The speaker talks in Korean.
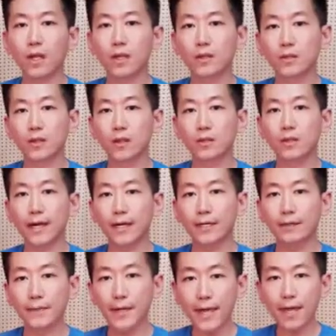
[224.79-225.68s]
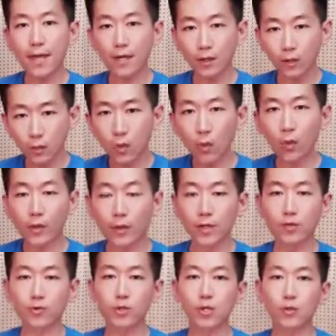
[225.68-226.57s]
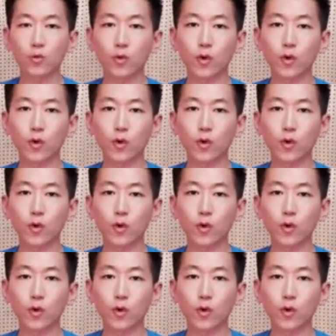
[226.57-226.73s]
그런 다음에 또 일주일